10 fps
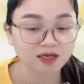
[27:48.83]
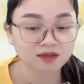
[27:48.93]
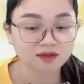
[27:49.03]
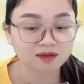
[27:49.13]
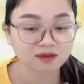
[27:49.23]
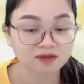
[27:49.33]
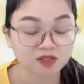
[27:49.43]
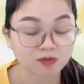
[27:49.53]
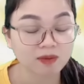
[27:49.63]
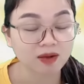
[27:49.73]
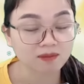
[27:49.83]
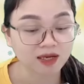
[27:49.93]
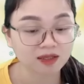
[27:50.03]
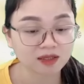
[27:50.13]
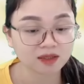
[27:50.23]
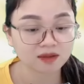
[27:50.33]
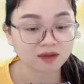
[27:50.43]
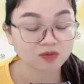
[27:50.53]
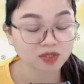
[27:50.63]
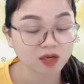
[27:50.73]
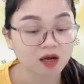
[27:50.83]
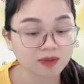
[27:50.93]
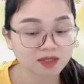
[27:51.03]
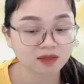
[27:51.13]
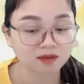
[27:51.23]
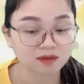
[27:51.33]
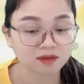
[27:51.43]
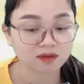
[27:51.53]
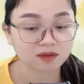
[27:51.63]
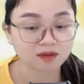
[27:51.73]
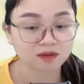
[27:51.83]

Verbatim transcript: Nhanh lên Cho tôi bác bán bánh đi Không chết đói bây giờ